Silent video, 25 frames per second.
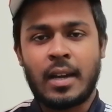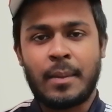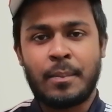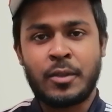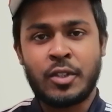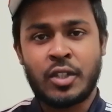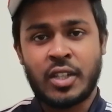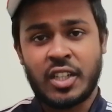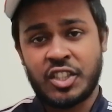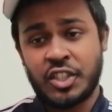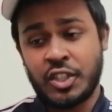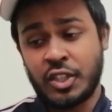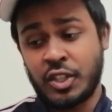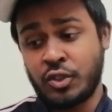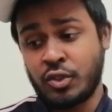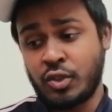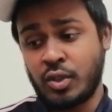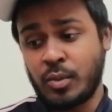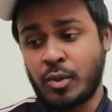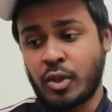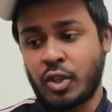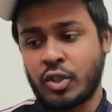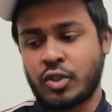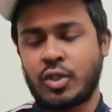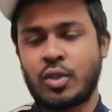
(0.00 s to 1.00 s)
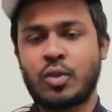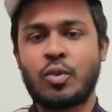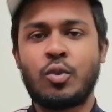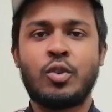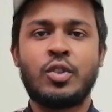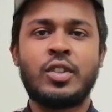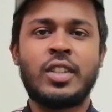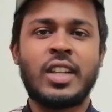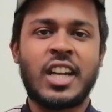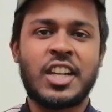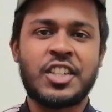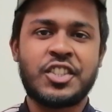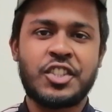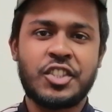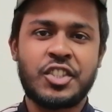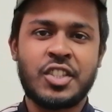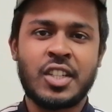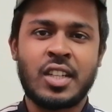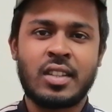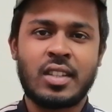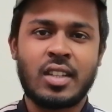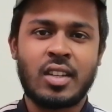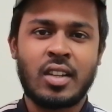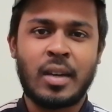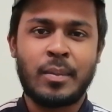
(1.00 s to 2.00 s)
আপনি রাশিয়াতে যদি পড়াশোনা করতে আসতে
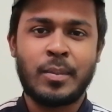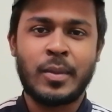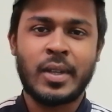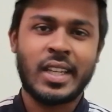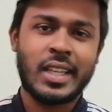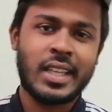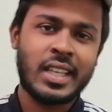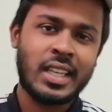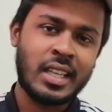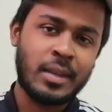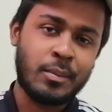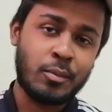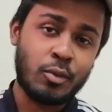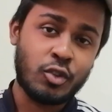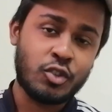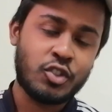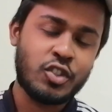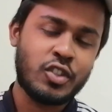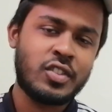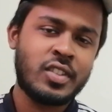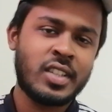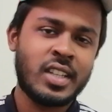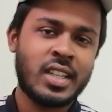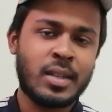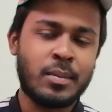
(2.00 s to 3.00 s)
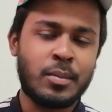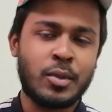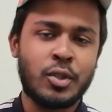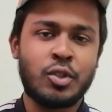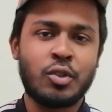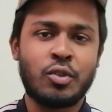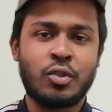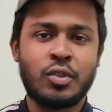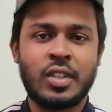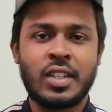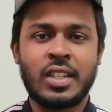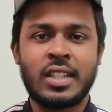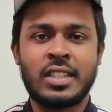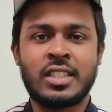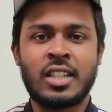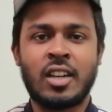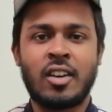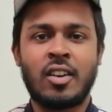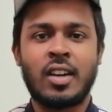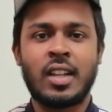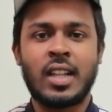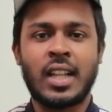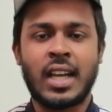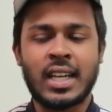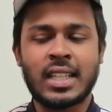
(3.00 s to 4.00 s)
চান তাহলে আপনাকে কী কী প্রসেসিংয়ের ভিতর দিয়ে
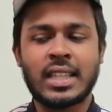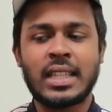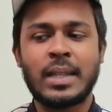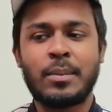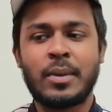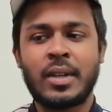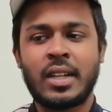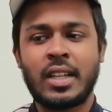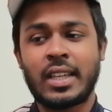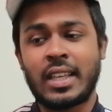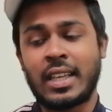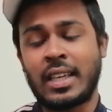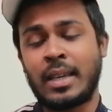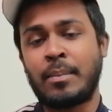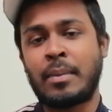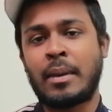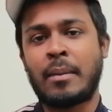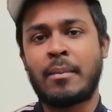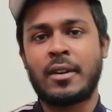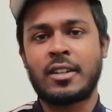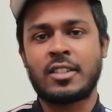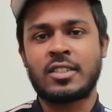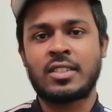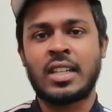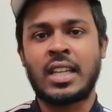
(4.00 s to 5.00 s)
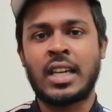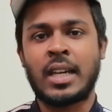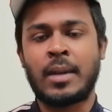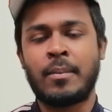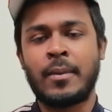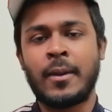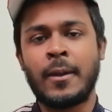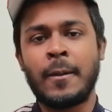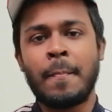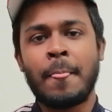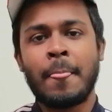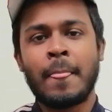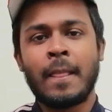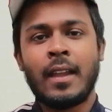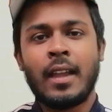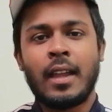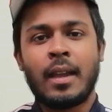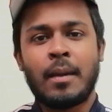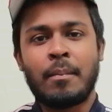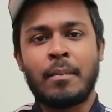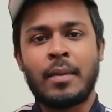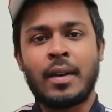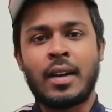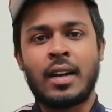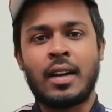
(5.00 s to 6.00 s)
যাওয়া লাগতে পারে কী কী পেপার্স লাগবে
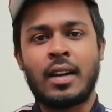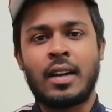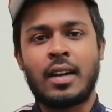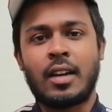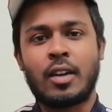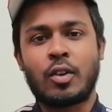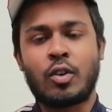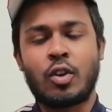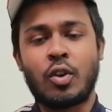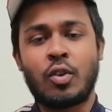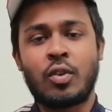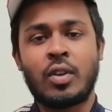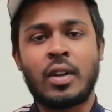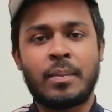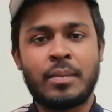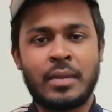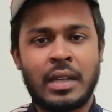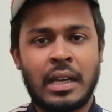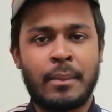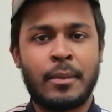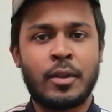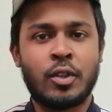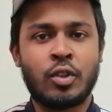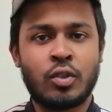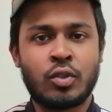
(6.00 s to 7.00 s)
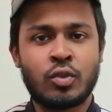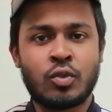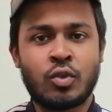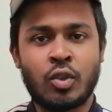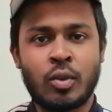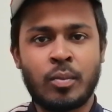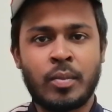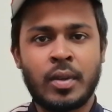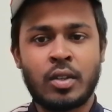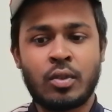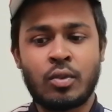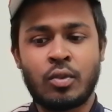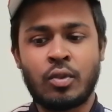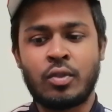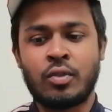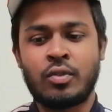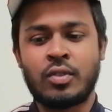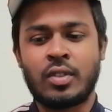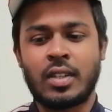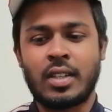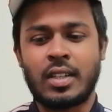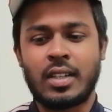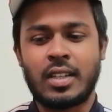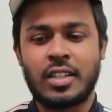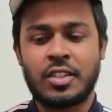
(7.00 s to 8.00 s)
বা কখন আপনি আবেদন করবেন কোন
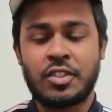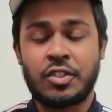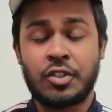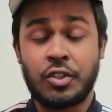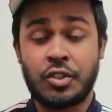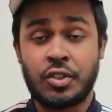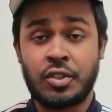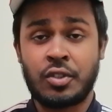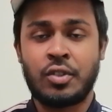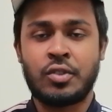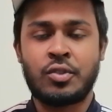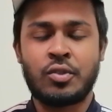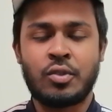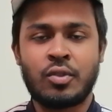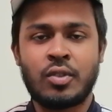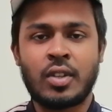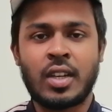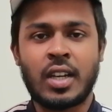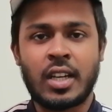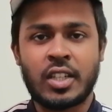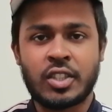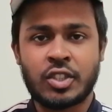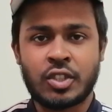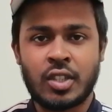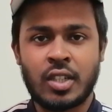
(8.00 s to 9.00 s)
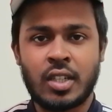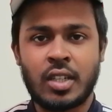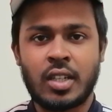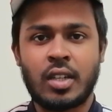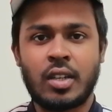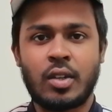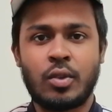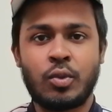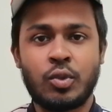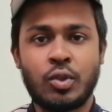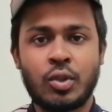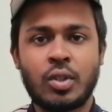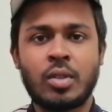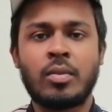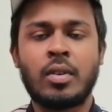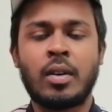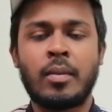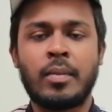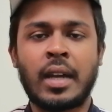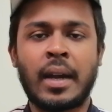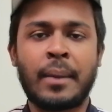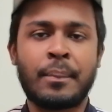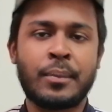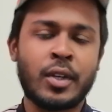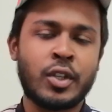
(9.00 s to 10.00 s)
সেশনের জন্য আসা উত্তম
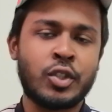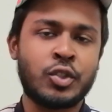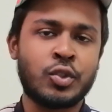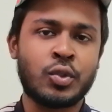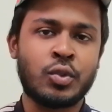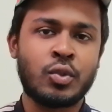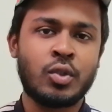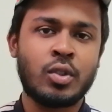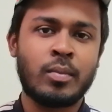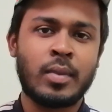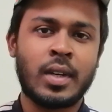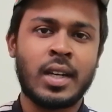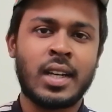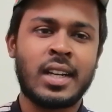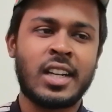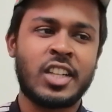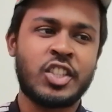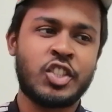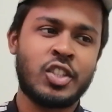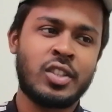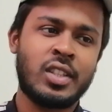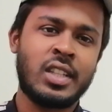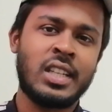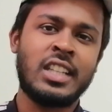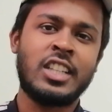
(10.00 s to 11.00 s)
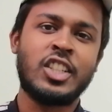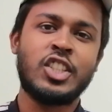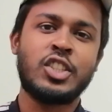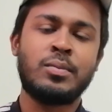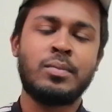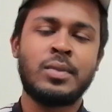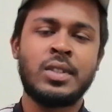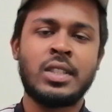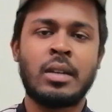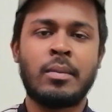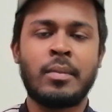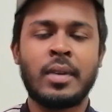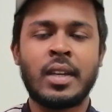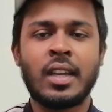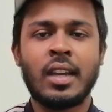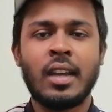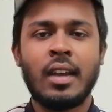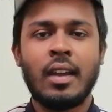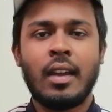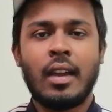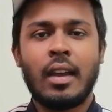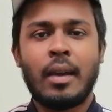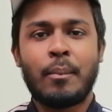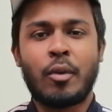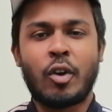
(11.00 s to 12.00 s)
হবে আপনার জন্য বা রাশিয়াতে ইংলিশ মিডিয়ামে
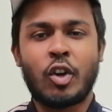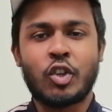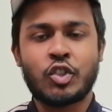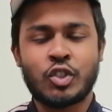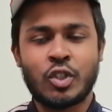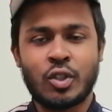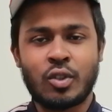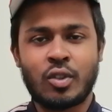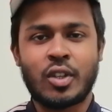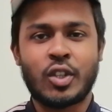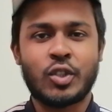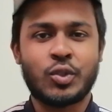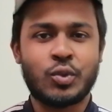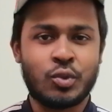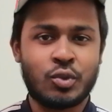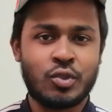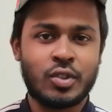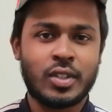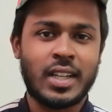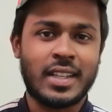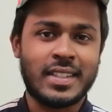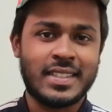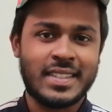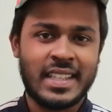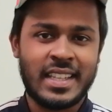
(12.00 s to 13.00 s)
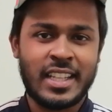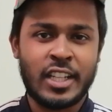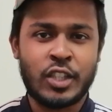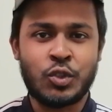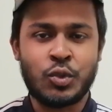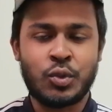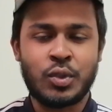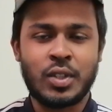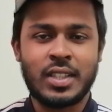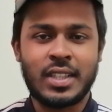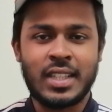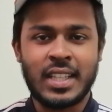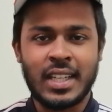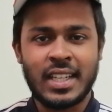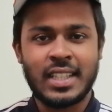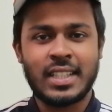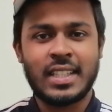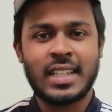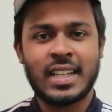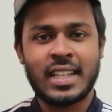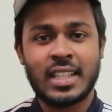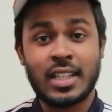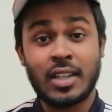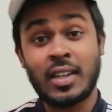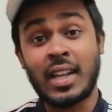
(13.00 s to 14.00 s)
পড়াশোনা করার সুযোগ আছে কিনা যদি থেকে
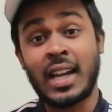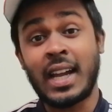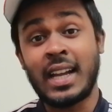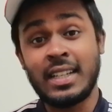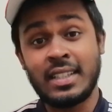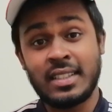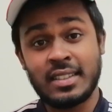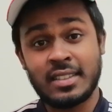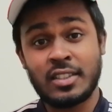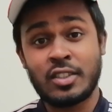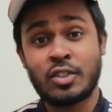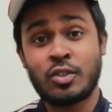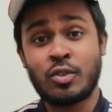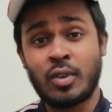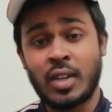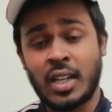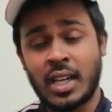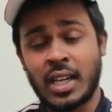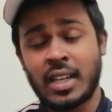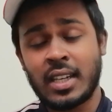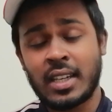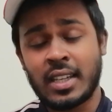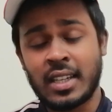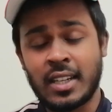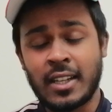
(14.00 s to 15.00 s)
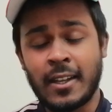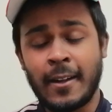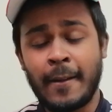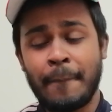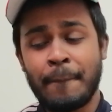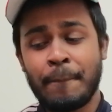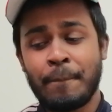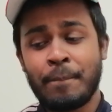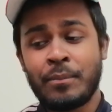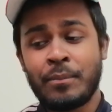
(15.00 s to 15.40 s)
থাকে তাহলে আইএলটিএস স্কুল লাগে কিনা